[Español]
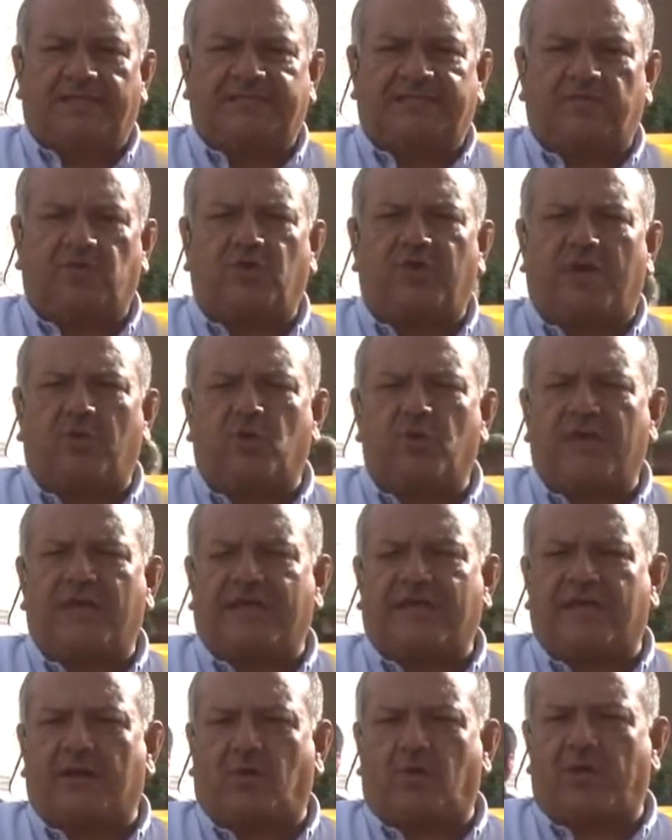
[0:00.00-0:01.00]
Sin duda alguna
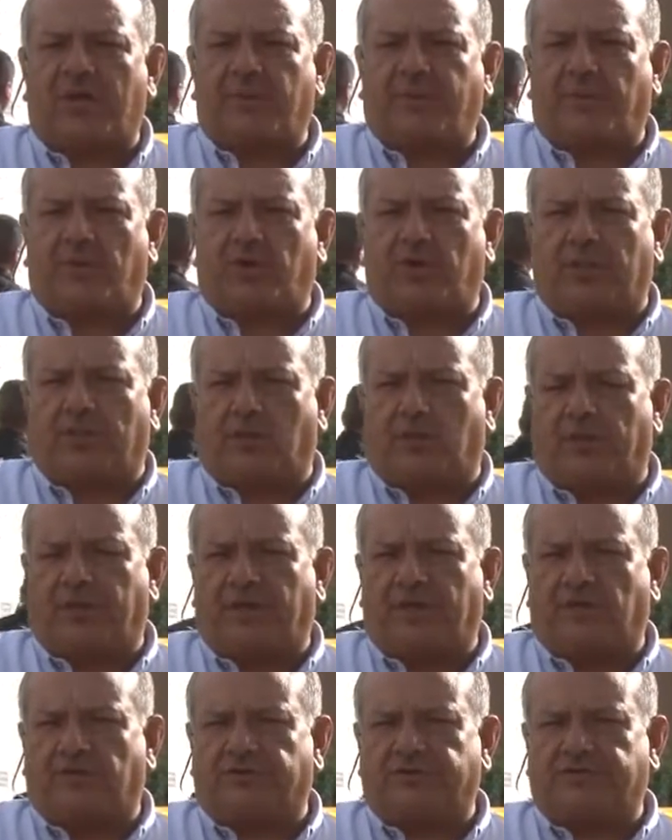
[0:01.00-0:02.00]
que el cuerpo de
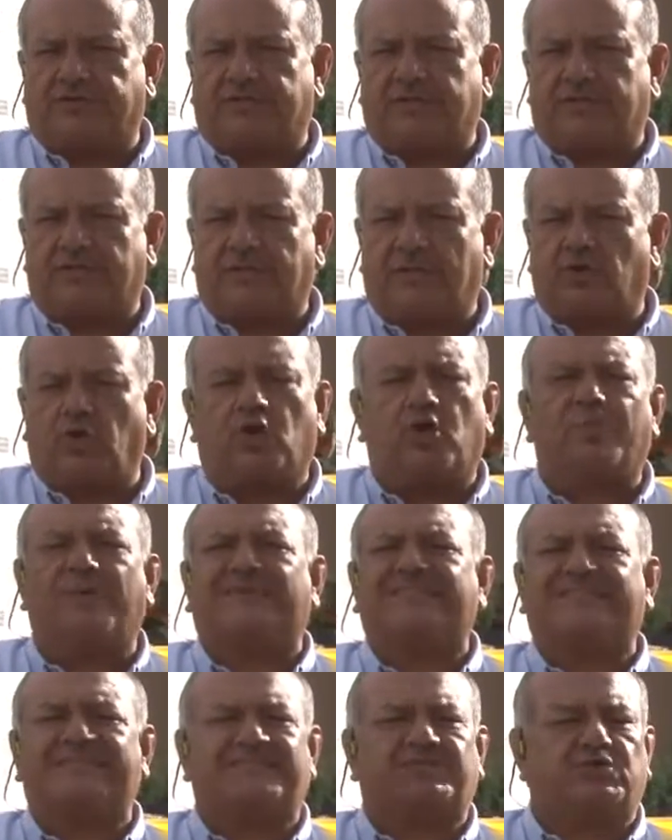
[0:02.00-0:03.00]
bomberos, no
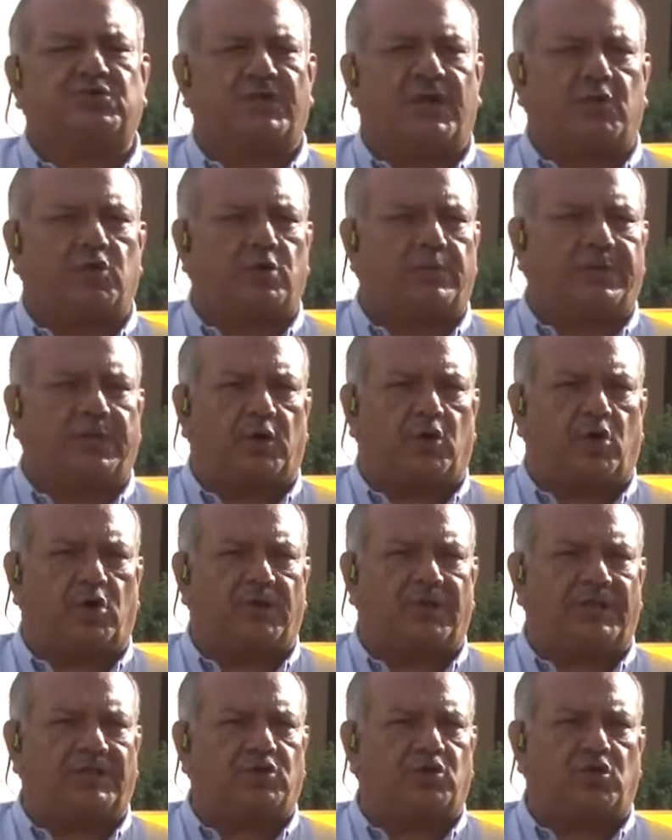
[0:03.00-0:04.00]
nomás en Ciudad
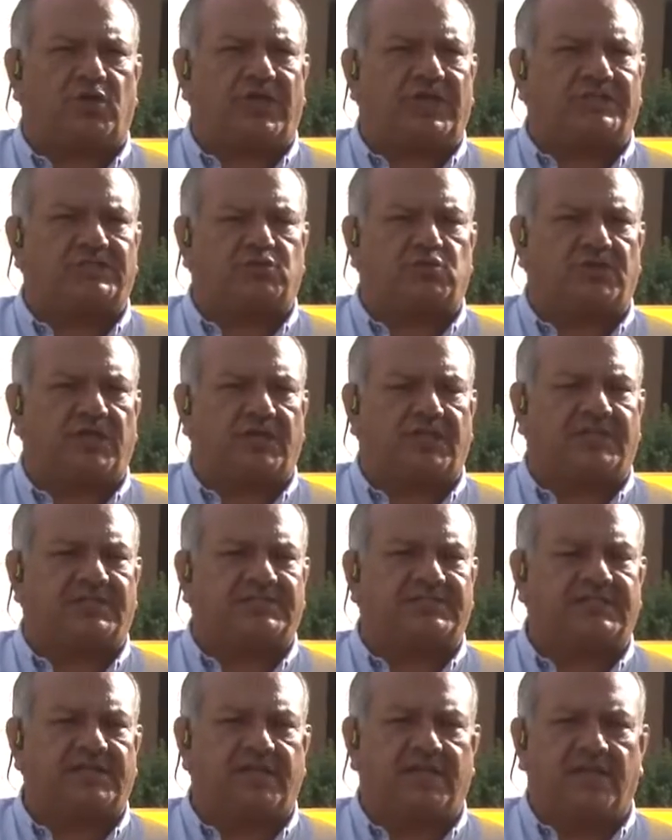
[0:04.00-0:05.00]
Obregón, en todas las
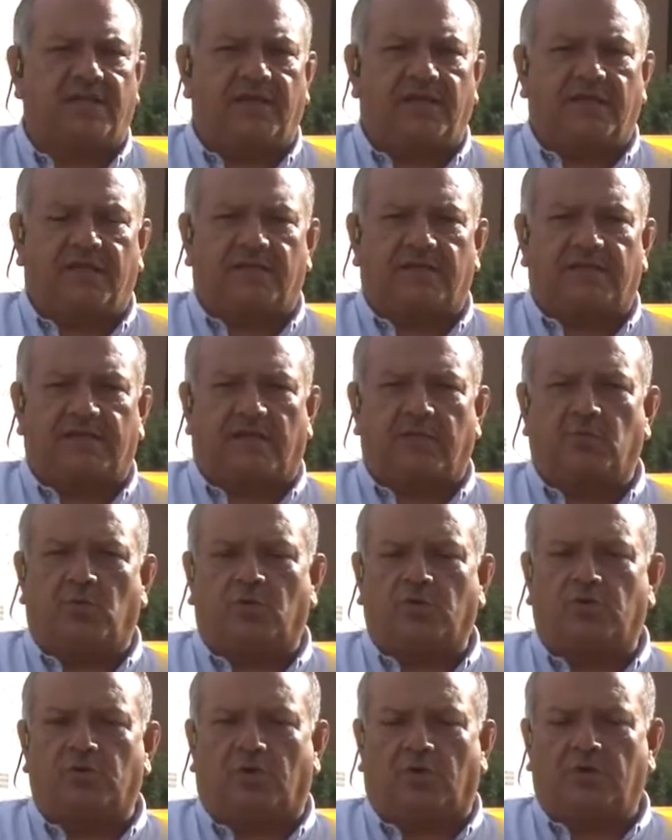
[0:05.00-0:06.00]
ciudades del
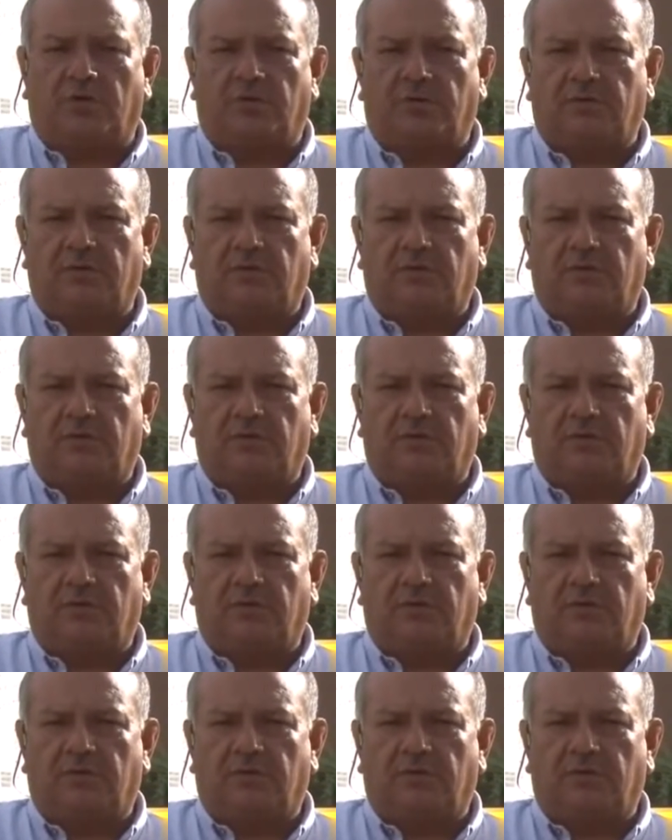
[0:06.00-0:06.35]
mundo,